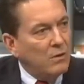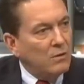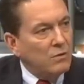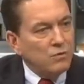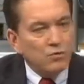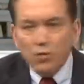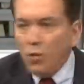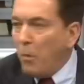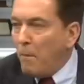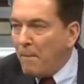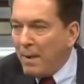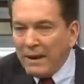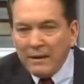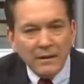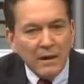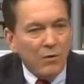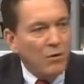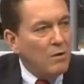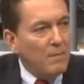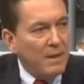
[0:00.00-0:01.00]

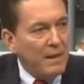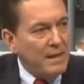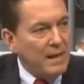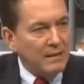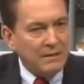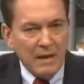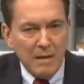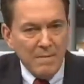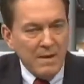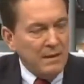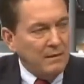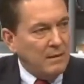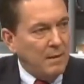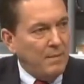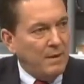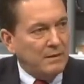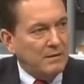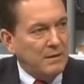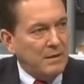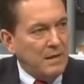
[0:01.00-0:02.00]
Suspéndanlo inmediatamente,
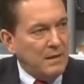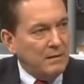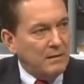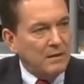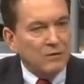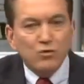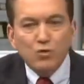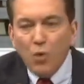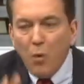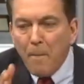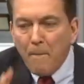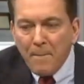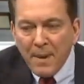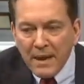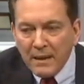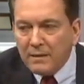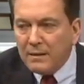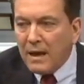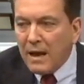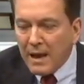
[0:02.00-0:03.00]
presidente,
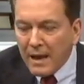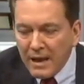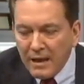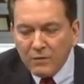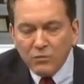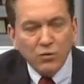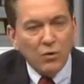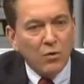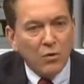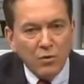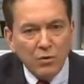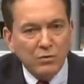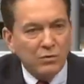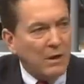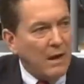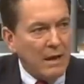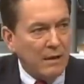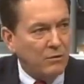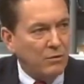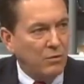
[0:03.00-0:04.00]
suspenda esos
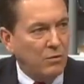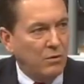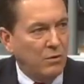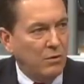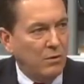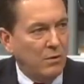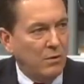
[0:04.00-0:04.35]
contratos.